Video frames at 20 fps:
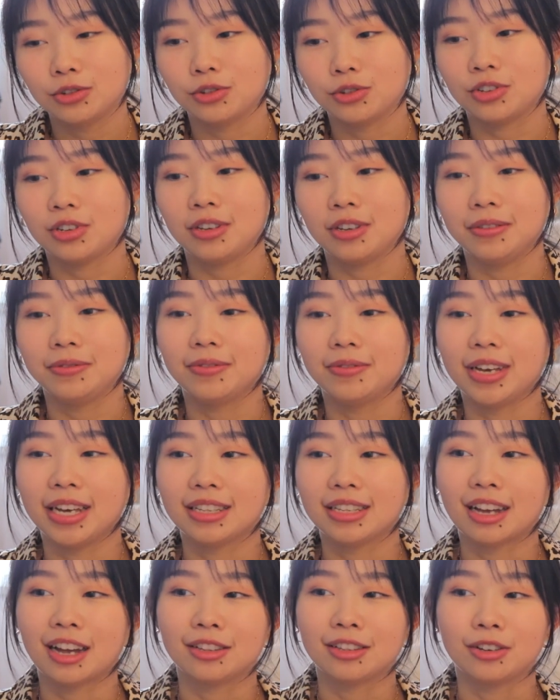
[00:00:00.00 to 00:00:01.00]
就是因
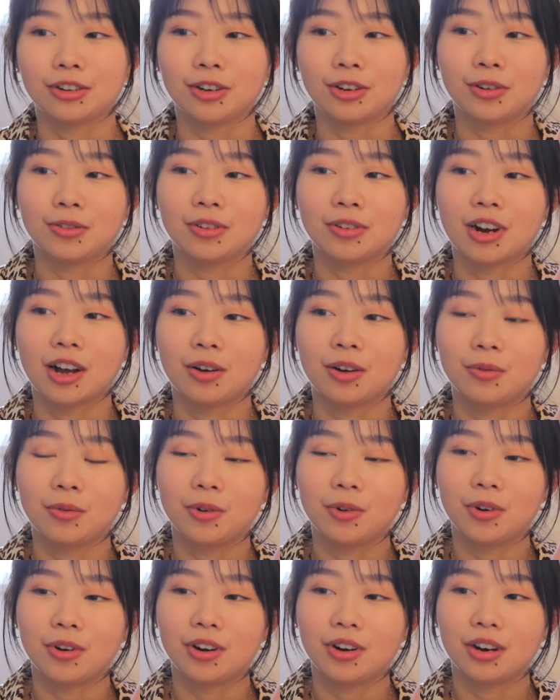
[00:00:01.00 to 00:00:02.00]
为它能够让
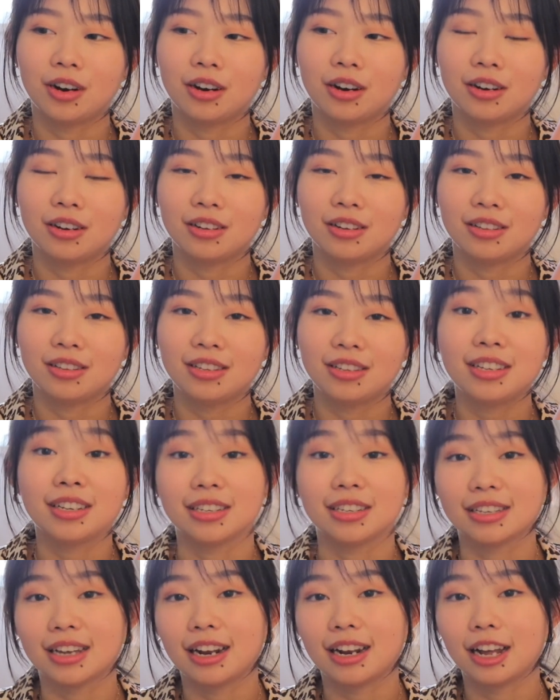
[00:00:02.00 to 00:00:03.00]
我
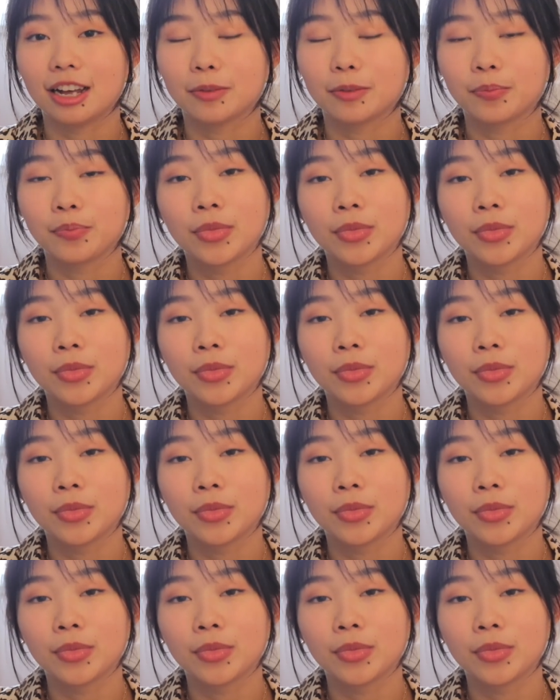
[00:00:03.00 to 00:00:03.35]
静下来。